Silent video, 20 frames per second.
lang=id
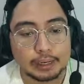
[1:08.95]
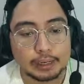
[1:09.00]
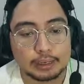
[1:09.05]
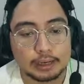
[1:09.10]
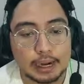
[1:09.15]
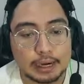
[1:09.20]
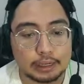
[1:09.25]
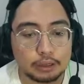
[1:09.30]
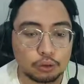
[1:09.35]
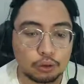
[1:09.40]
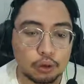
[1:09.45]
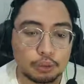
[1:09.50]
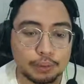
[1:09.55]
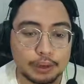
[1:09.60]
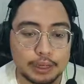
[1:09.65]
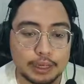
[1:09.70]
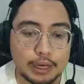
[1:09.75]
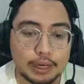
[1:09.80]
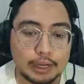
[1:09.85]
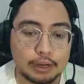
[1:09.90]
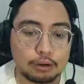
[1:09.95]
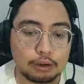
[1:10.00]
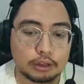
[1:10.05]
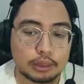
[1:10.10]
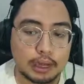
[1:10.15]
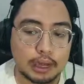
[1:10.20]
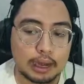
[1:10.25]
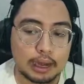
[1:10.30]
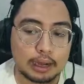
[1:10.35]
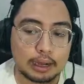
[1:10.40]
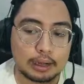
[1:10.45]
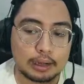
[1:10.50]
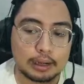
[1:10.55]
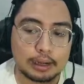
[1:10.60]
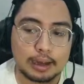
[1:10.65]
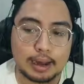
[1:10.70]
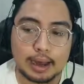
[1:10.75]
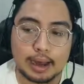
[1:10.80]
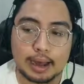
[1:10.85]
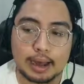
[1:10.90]
Dan itu gue belinya di kota
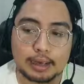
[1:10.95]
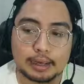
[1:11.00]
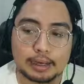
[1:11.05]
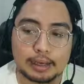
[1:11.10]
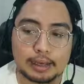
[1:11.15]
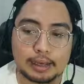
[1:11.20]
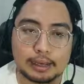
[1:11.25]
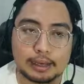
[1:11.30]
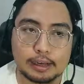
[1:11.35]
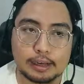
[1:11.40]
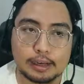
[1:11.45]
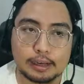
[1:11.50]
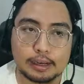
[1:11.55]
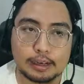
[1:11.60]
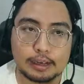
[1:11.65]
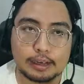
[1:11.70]
Gai...